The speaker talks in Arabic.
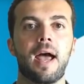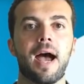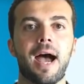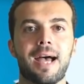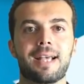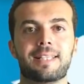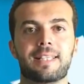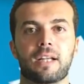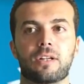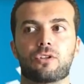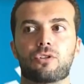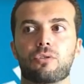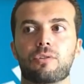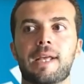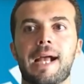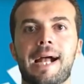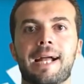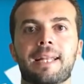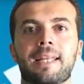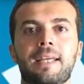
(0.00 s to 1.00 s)
اسد شو
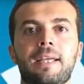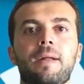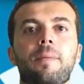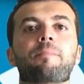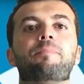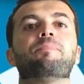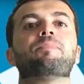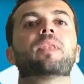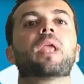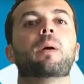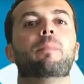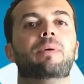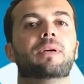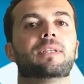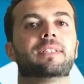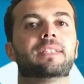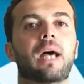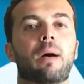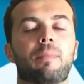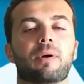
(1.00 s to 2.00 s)
يعني
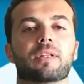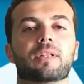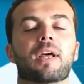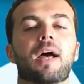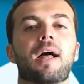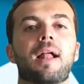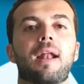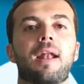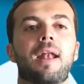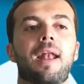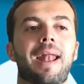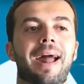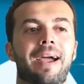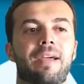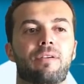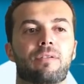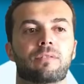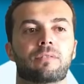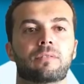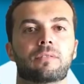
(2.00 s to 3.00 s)
بالضبط
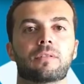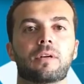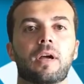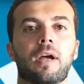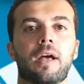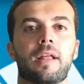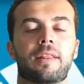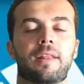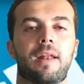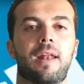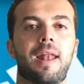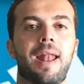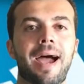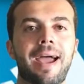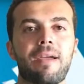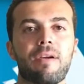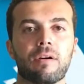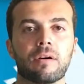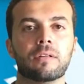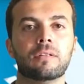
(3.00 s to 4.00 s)
لايون the
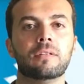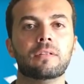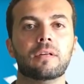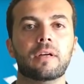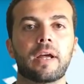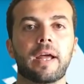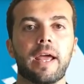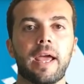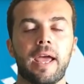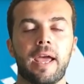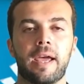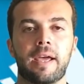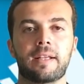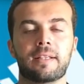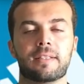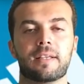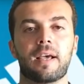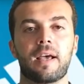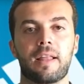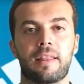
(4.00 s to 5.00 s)
lion is
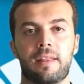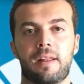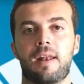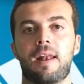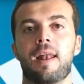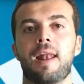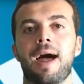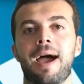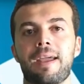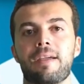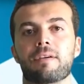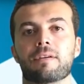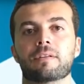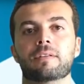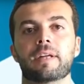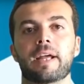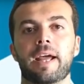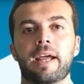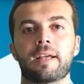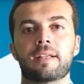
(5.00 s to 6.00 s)
the
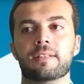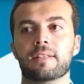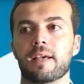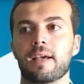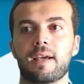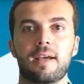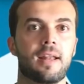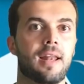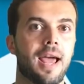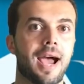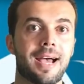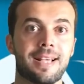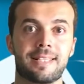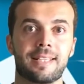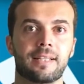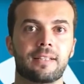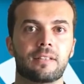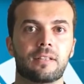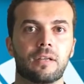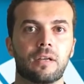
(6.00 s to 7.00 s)
lion is
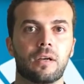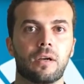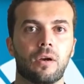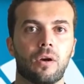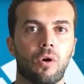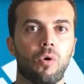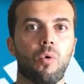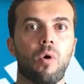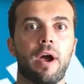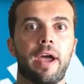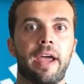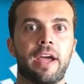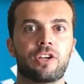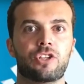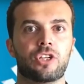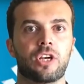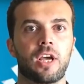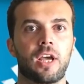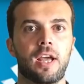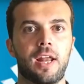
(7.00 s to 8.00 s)
الاسد هو
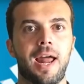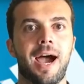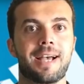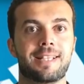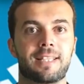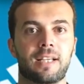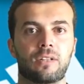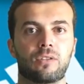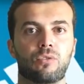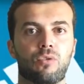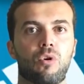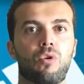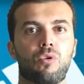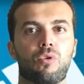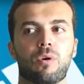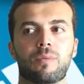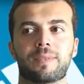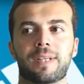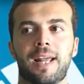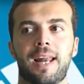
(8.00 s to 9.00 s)
ايش الاسد
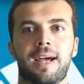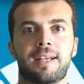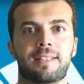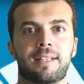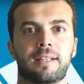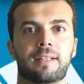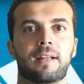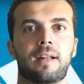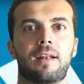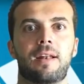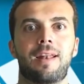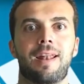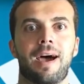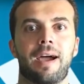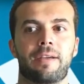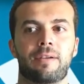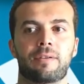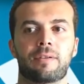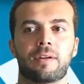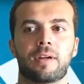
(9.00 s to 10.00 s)
كلكم زي الاسد
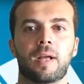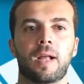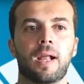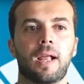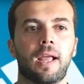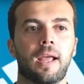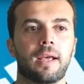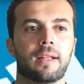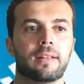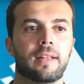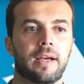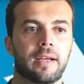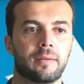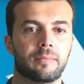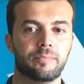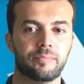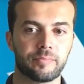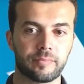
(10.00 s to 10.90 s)
lion طيب